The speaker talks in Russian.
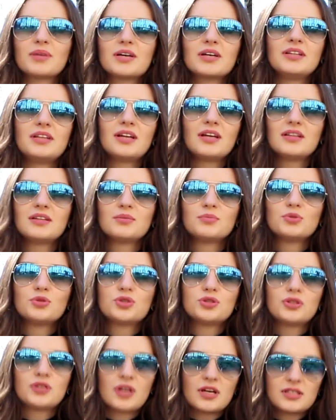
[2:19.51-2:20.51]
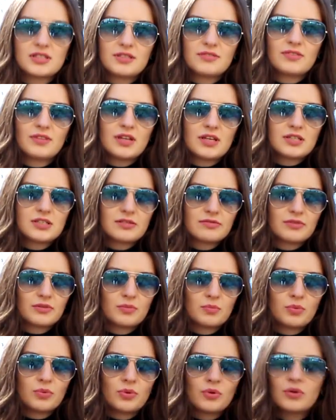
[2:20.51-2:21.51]
Благодаря тому, что я завела свой
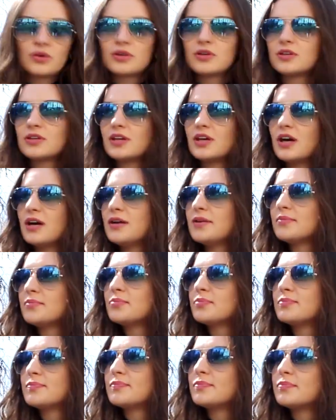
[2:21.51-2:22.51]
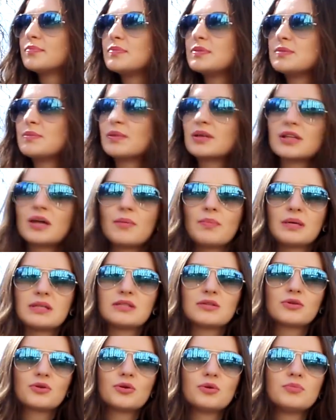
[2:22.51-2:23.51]
блог, я смогла
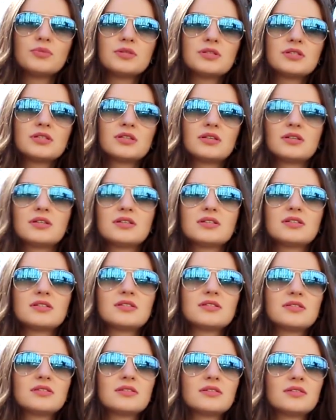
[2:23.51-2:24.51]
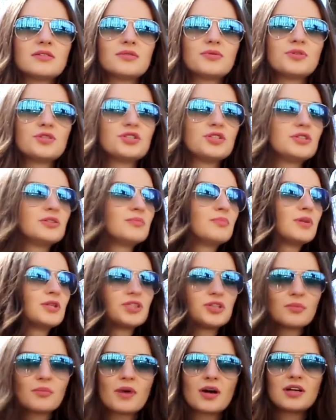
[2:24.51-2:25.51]
познакомиться с э, очень
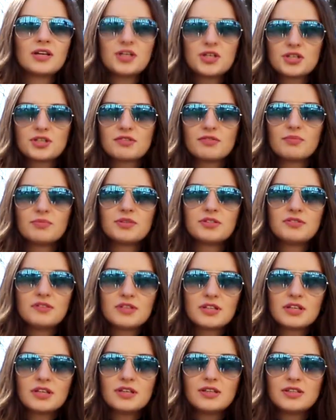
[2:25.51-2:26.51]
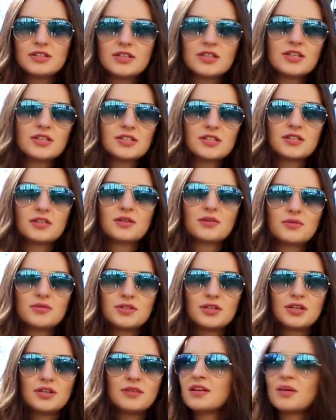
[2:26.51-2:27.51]
большим количеством действительно интересных
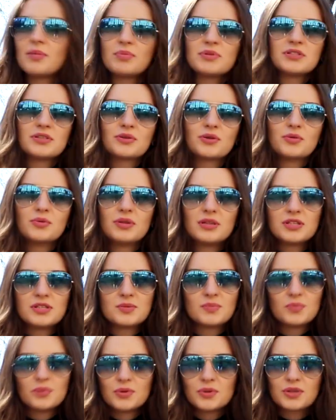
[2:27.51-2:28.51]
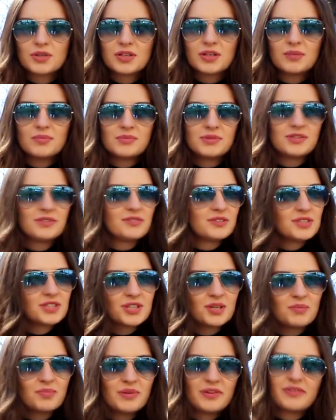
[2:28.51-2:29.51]
людей. Я познакомилась с блогерами,
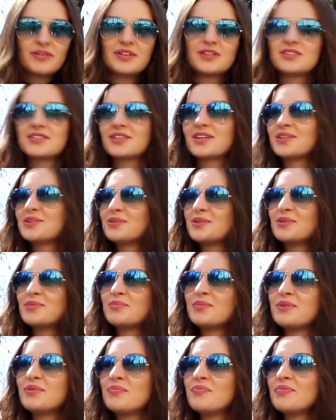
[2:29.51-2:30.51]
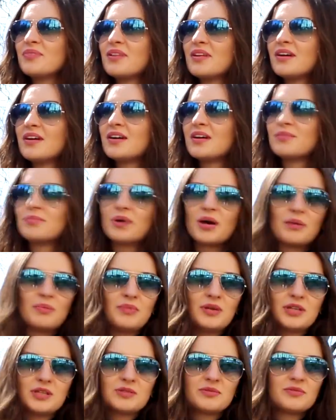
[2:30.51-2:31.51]
девочки, привет, с которыми мы
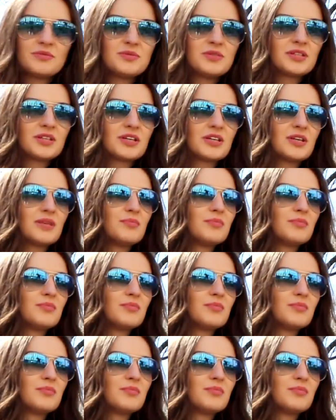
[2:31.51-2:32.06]
обмениваемся